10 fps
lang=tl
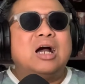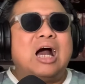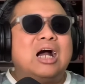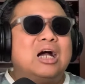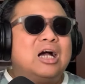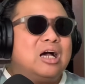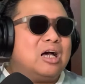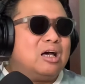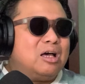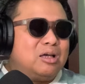ang
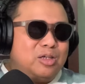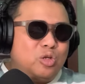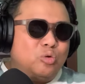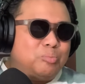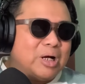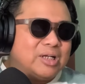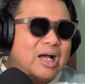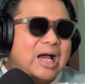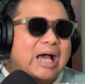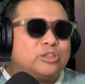uh, you know,
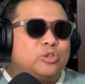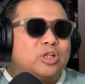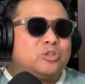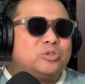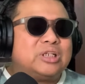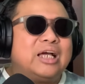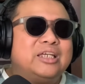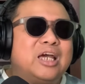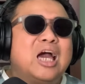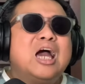pagkakaso na to sa
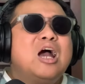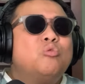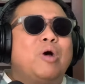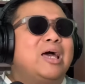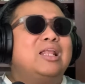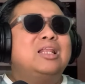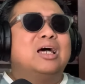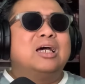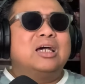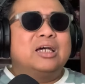kanya. Well,
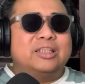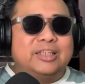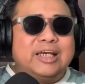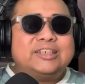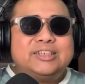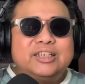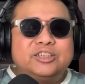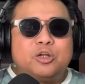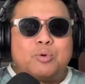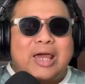this
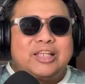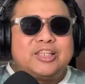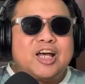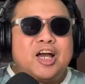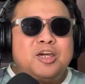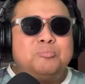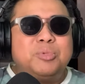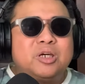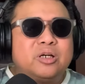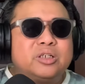is the right time
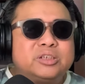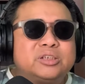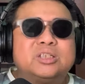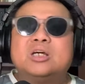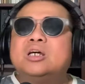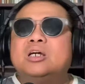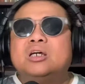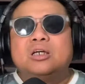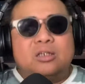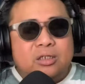because
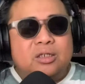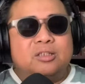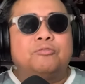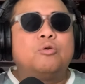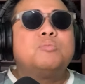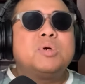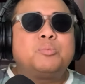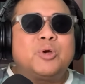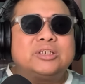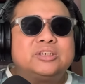the former
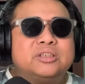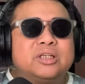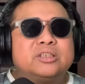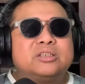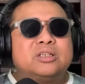president